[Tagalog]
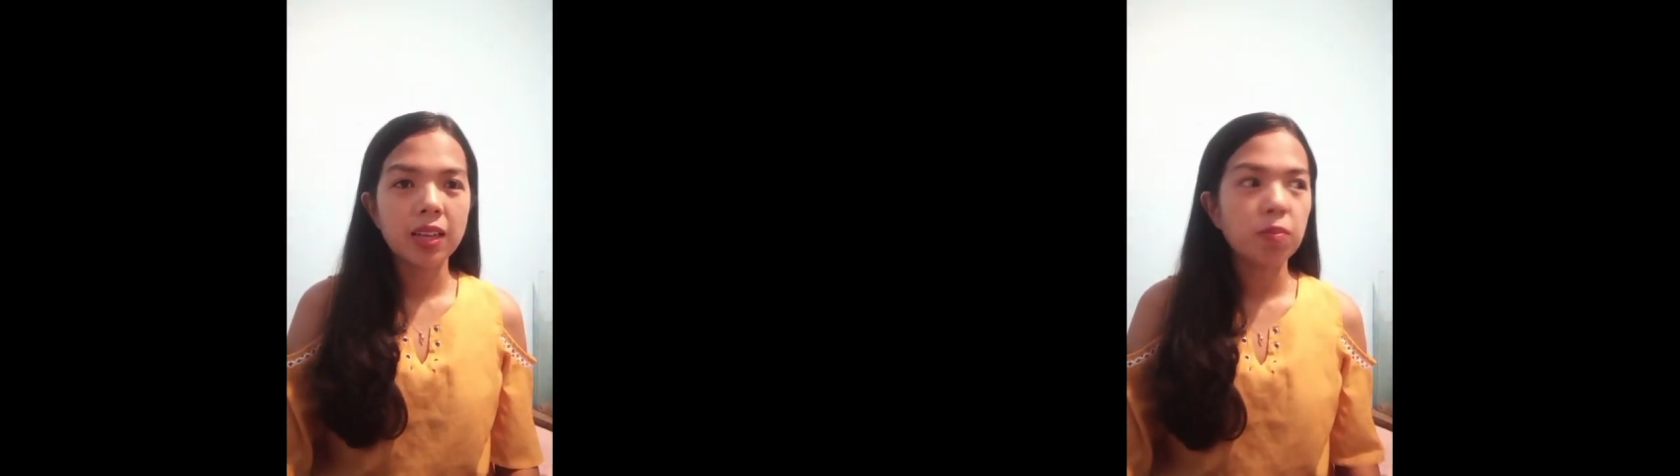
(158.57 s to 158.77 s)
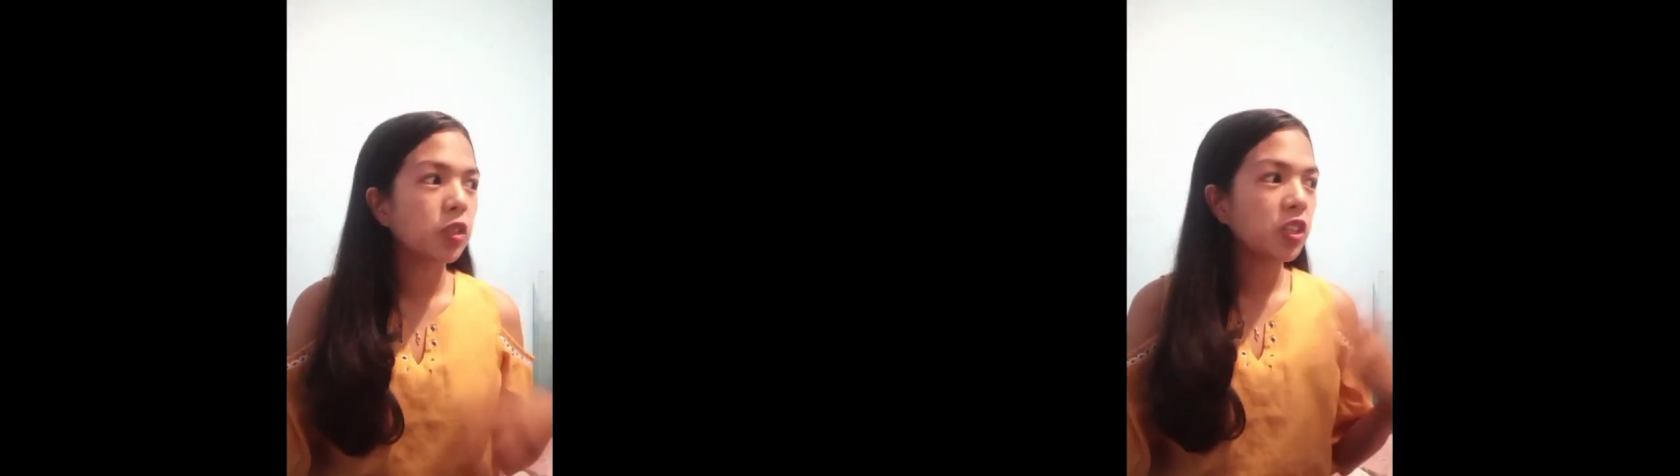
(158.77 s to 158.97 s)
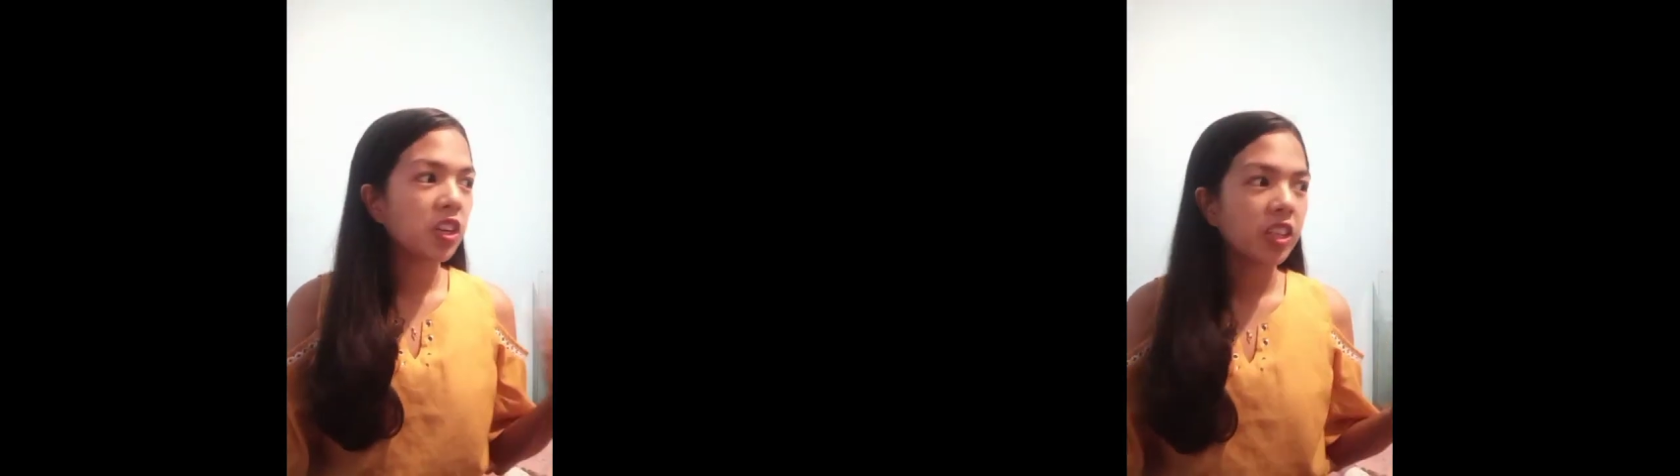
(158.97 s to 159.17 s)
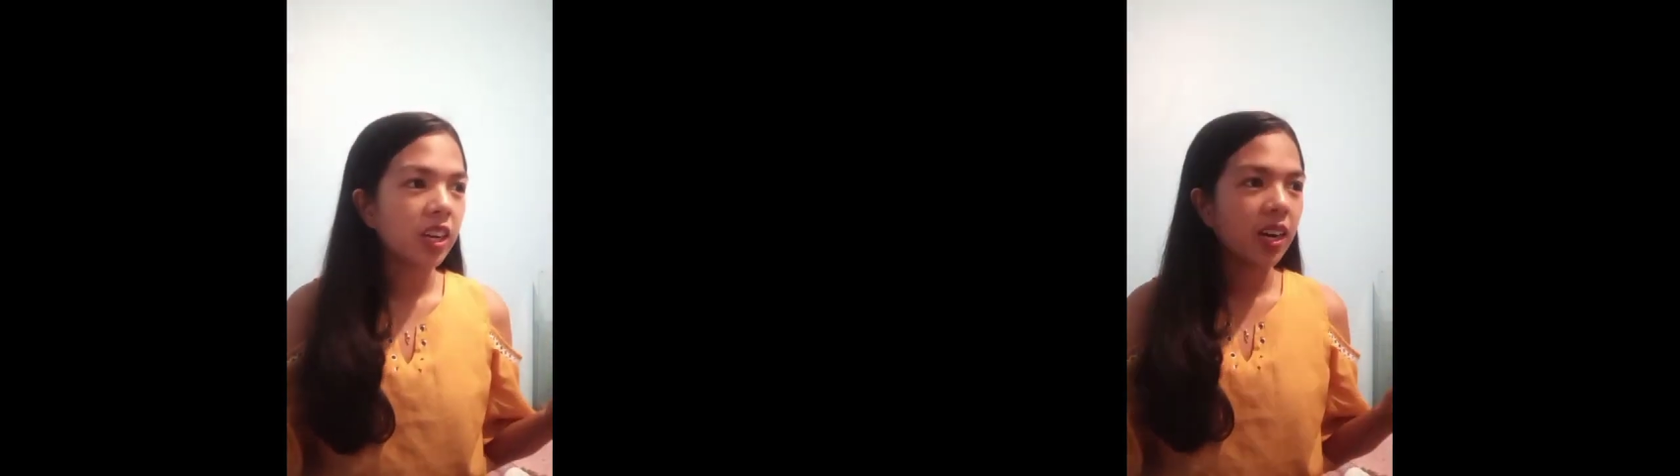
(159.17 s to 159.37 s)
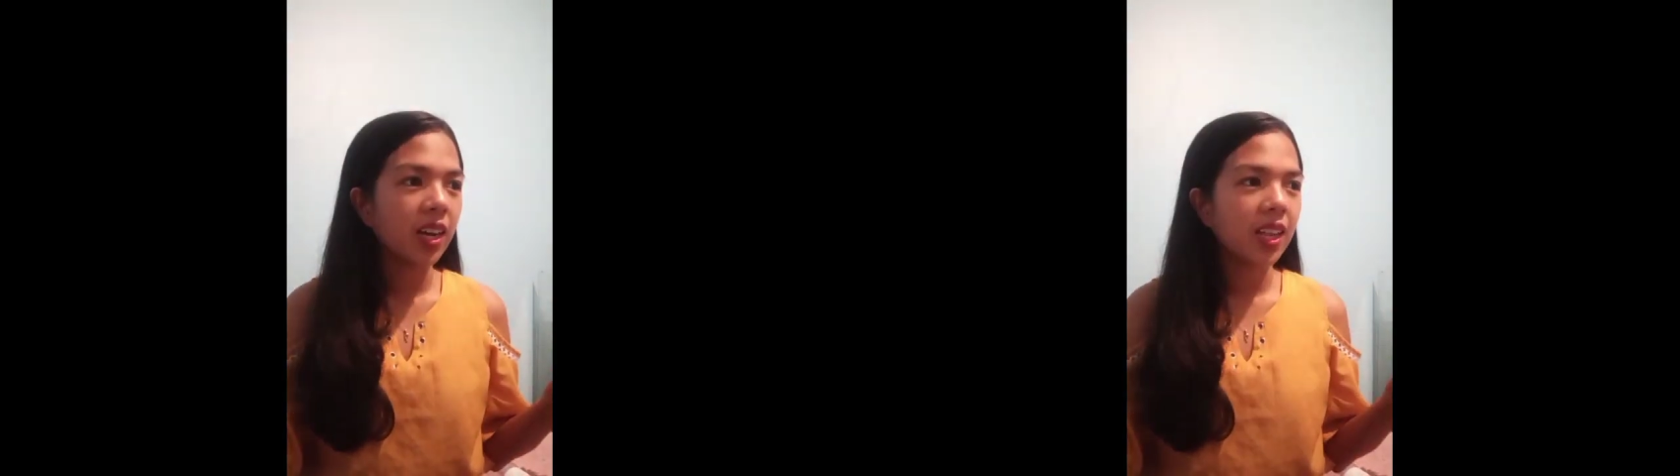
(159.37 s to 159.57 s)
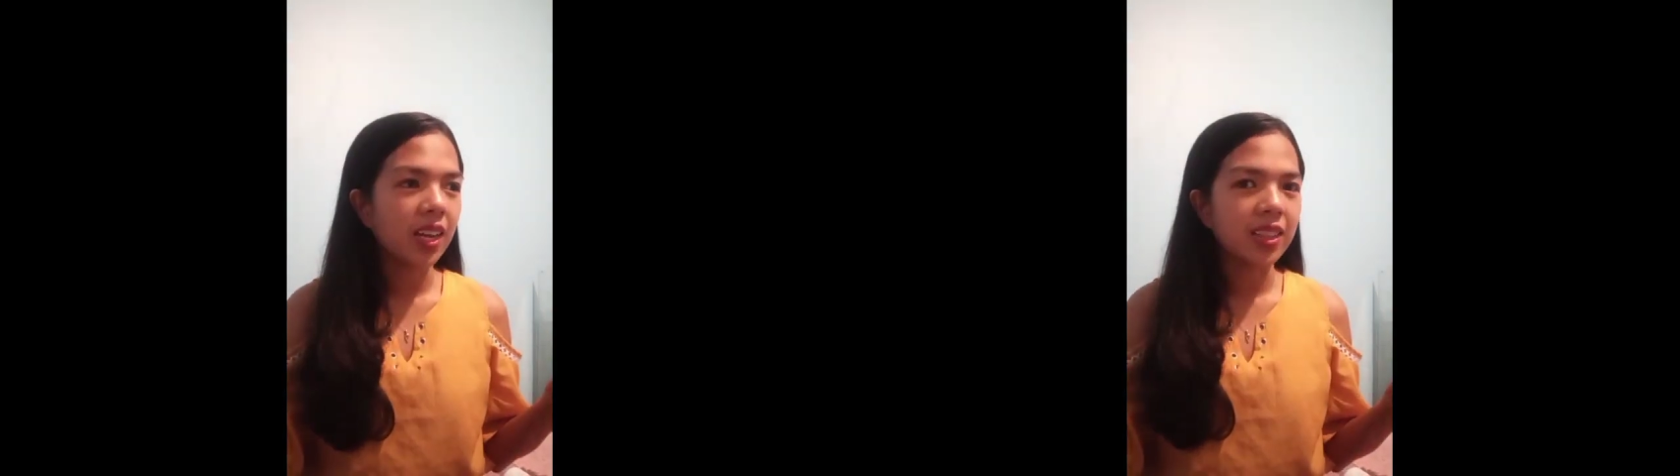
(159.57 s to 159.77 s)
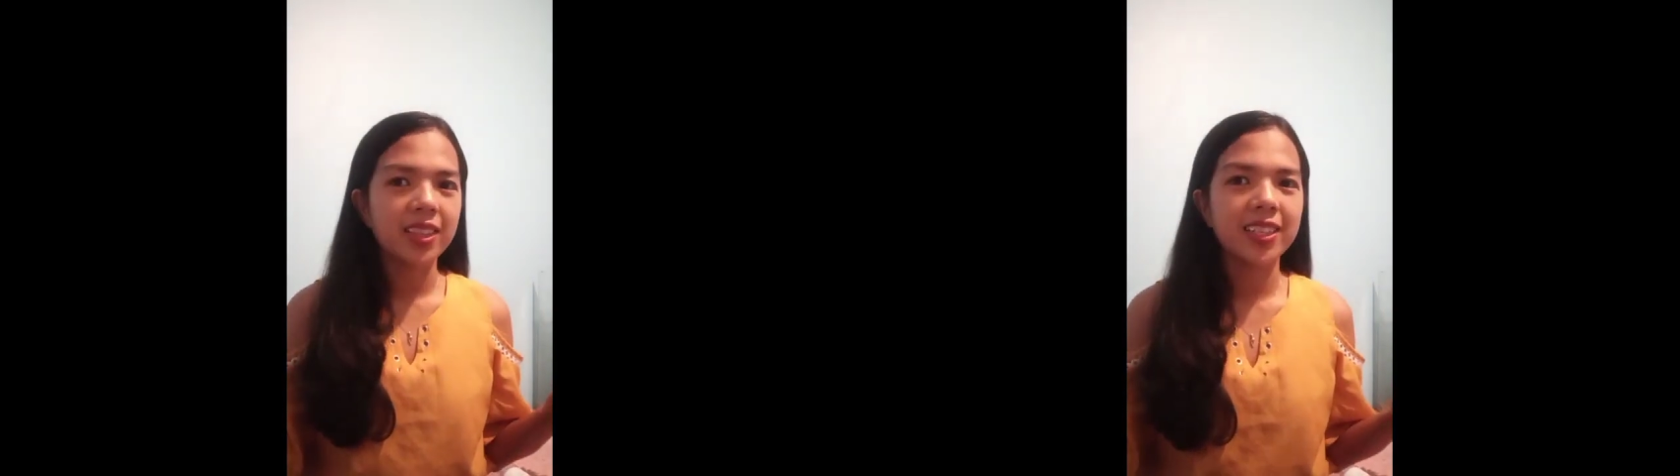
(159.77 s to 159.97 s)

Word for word: tapos siya yung nagkalat.